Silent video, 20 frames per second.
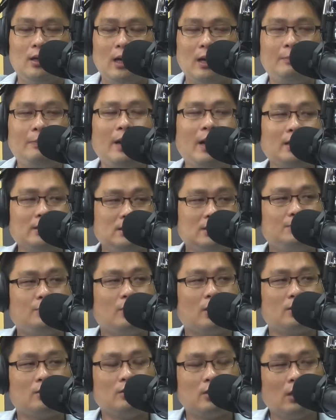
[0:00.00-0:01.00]
拍字
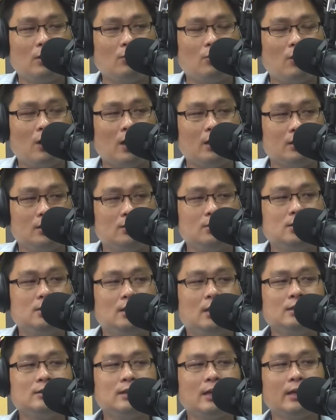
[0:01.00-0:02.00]
盘更较歪，就是
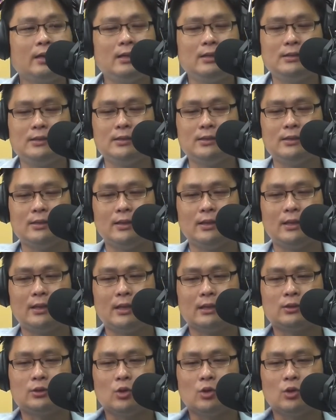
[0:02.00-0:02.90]
咱第一是一个较